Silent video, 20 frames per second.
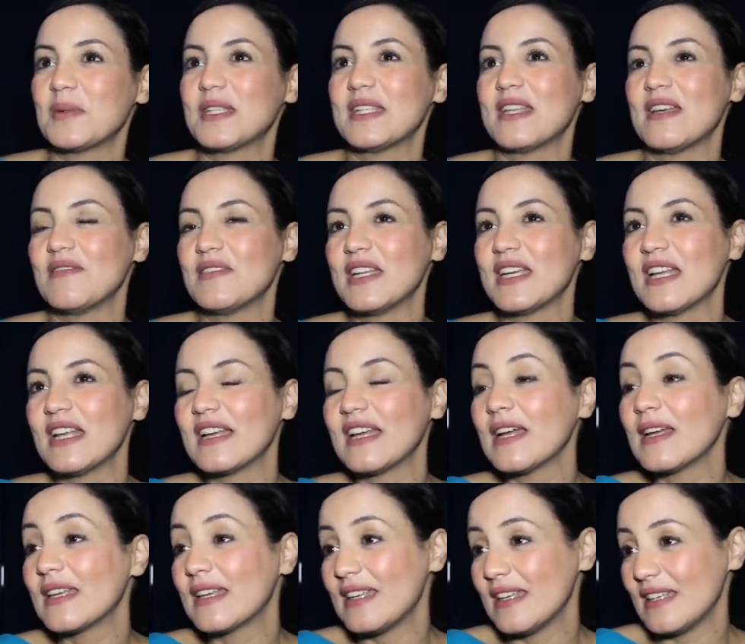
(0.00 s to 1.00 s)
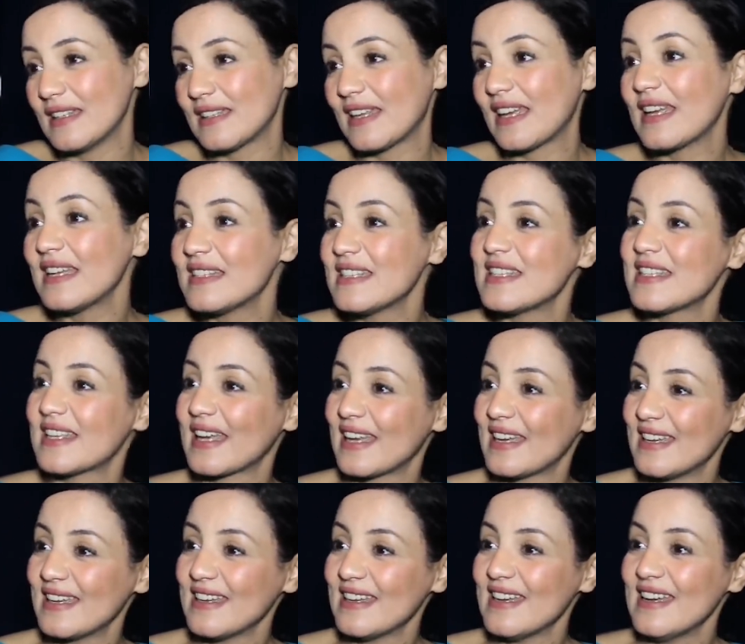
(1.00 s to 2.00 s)
بزاف سي كيلكان كي تخي
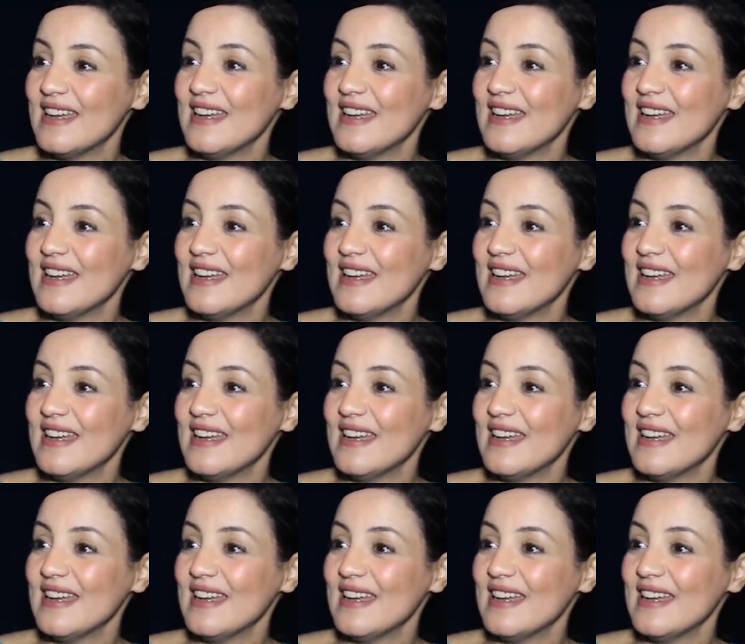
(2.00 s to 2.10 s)
ديسكري